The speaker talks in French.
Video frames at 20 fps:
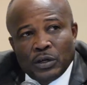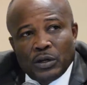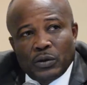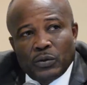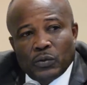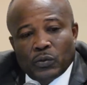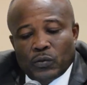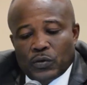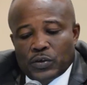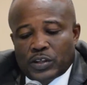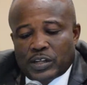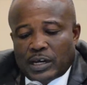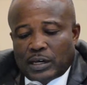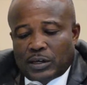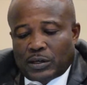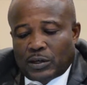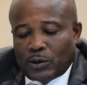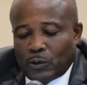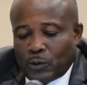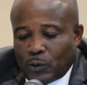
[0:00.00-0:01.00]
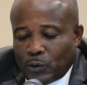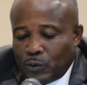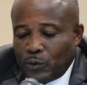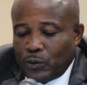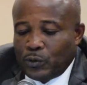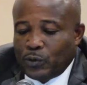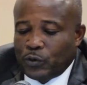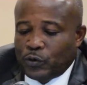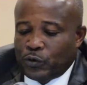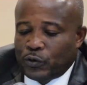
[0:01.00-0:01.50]
nous constatons
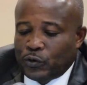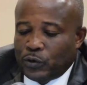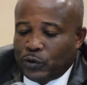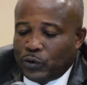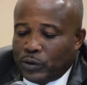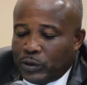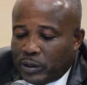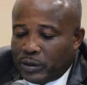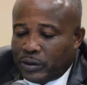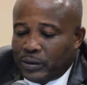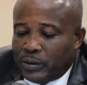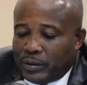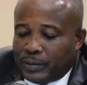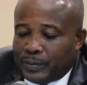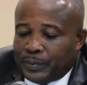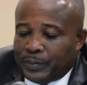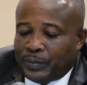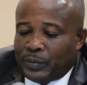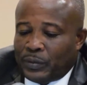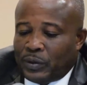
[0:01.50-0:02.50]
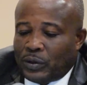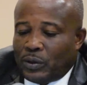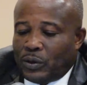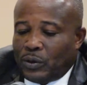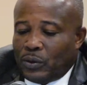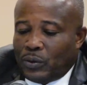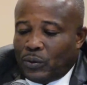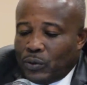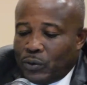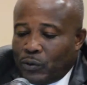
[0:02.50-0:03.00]
de nos jours
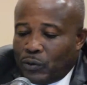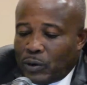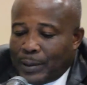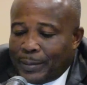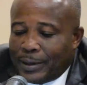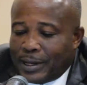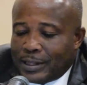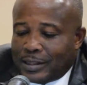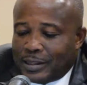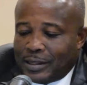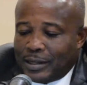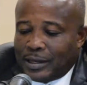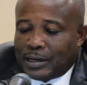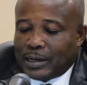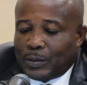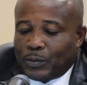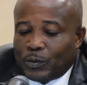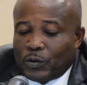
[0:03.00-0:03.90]
un dramatique